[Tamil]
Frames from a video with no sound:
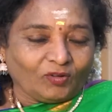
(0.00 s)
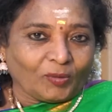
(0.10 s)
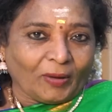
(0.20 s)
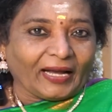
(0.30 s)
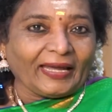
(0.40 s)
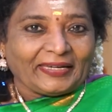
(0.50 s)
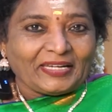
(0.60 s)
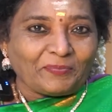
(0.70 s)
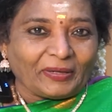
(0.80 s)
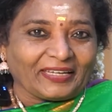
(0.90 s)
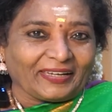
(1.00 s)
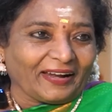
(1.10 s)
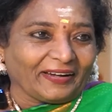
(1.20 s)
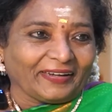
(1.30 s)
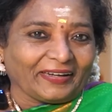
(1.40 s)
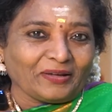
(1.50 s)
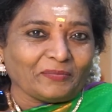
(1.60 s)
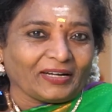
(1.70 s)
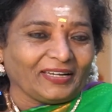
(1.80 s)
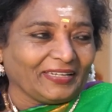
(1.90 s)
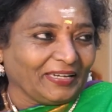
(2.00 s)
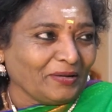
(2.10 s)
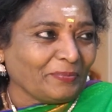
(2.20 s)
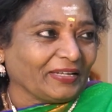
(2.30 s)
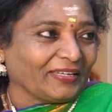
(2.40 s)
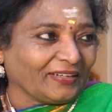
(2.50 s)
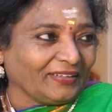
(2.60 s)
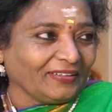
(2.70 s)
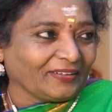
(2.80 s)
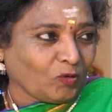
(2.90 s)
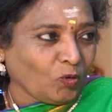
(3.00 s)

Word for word: உங்க மகன் என்ன படிக்கிறாங்கன்னு கேட்டால் மகளை நீ என்ன படிக்கிறேன்னு